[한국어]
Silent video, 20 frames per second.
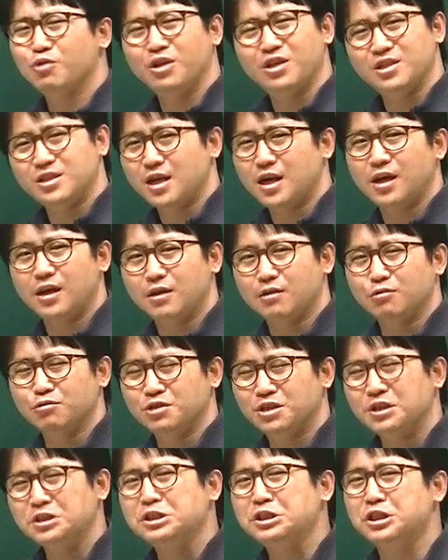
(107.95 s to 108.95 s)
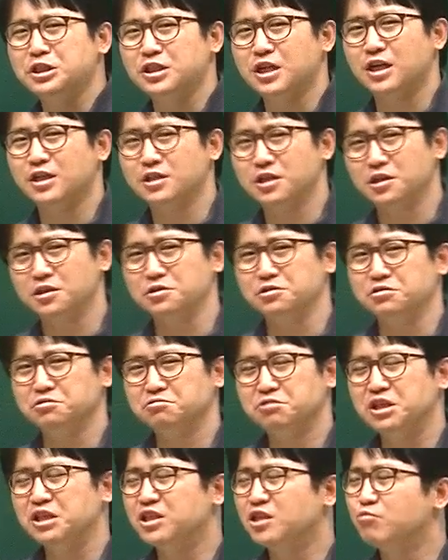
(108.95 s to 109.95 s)
꽤 이상해요. 팅팅 이상하잖아요.
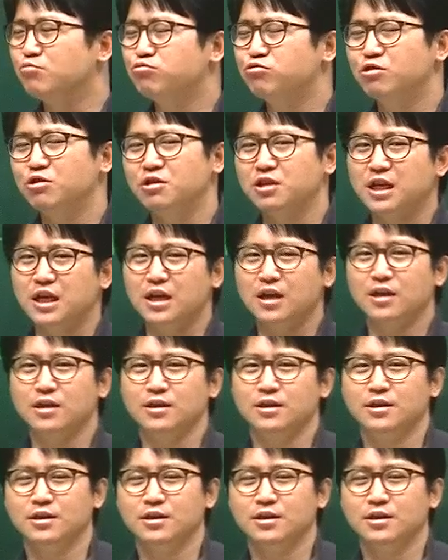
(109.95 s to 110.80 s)
그죠? 팅팅 불었나?